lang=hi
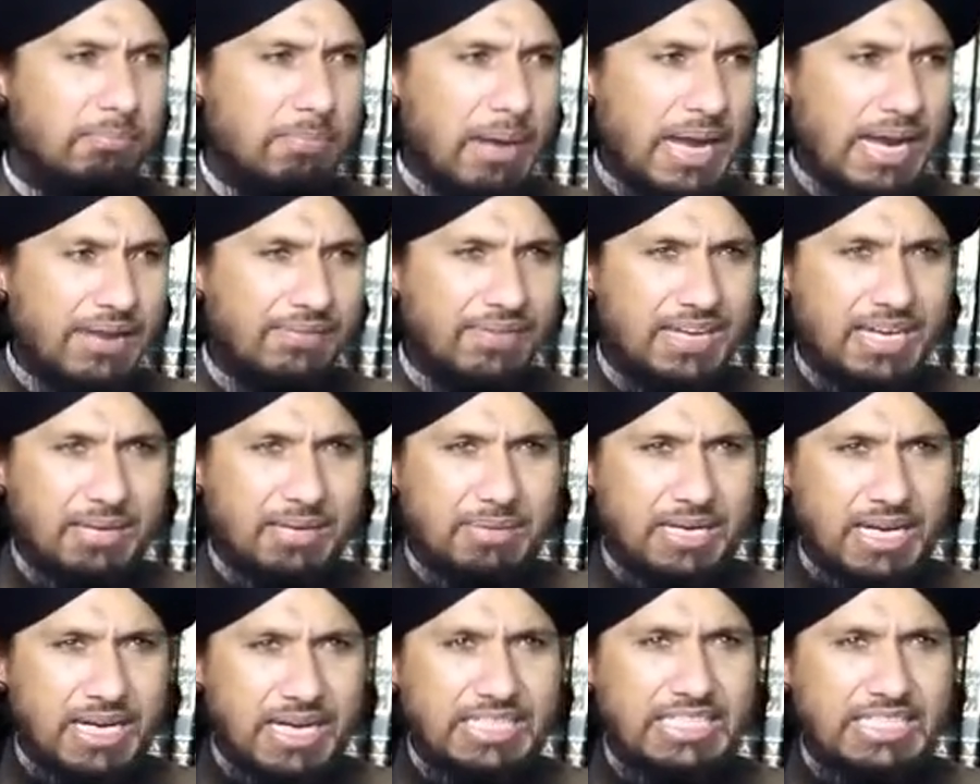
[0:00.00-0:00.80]
बानवे
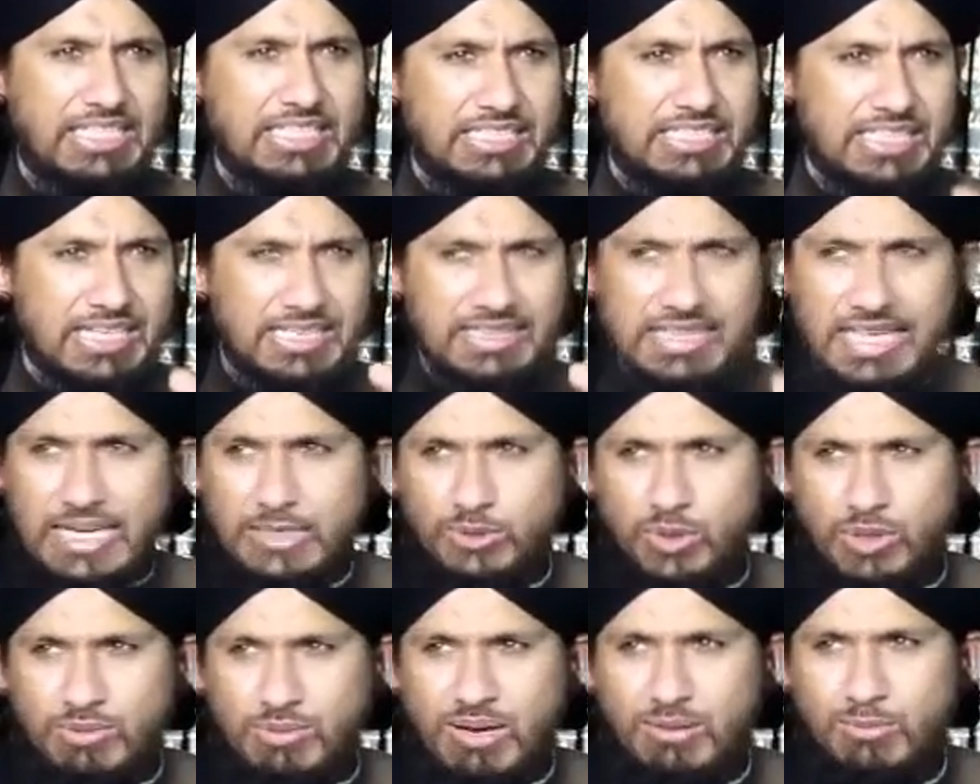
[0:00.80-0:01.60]
नंबर हदीस के
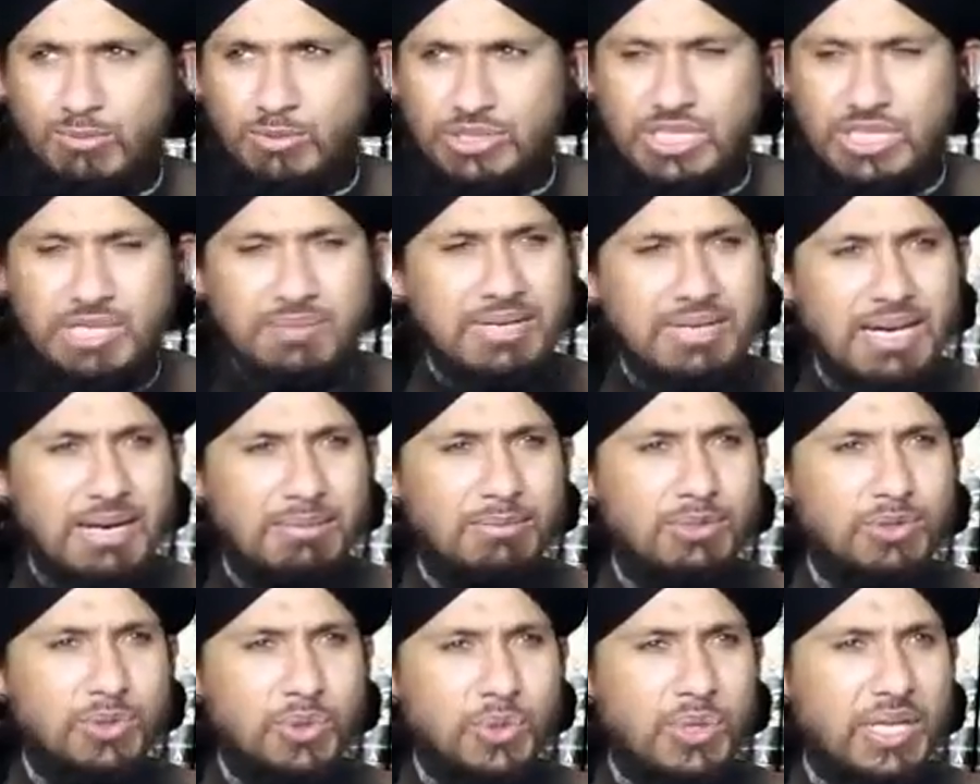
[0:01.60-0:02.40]
तहत जो इमाम मुस्लिम
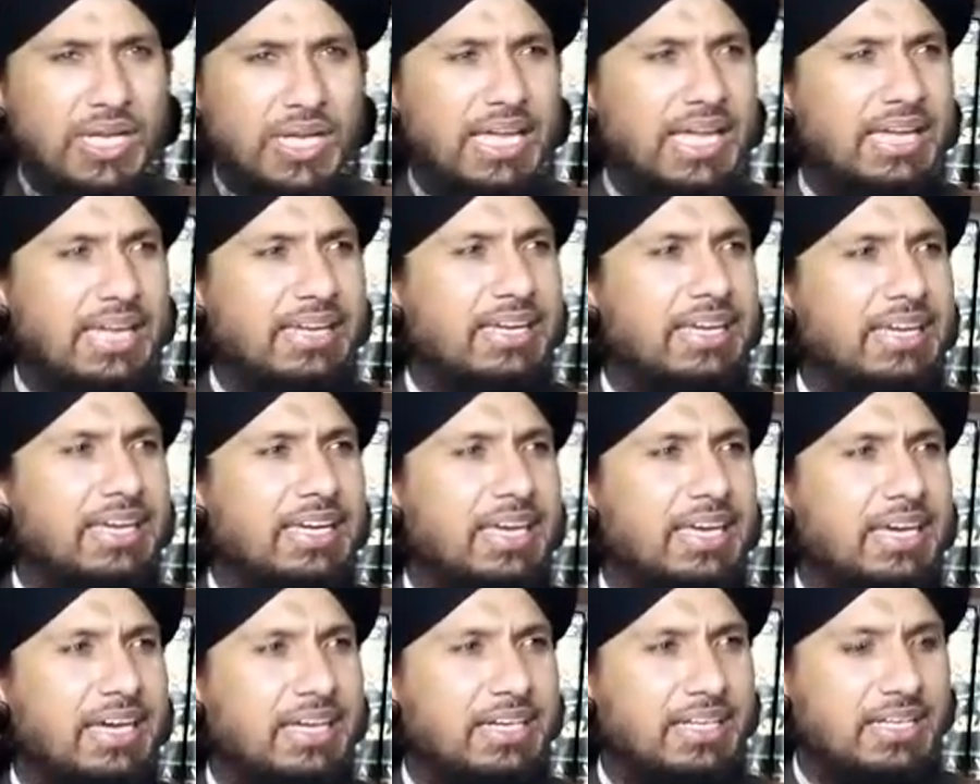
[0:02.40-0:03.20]
रहमत ने
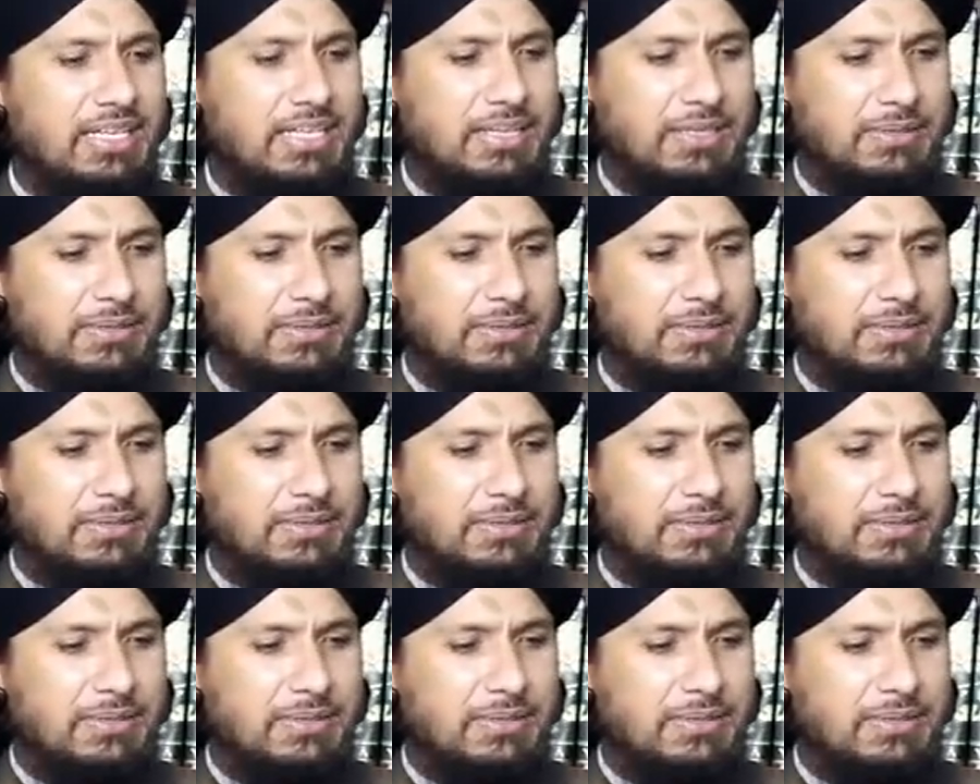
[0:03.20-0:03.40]
एक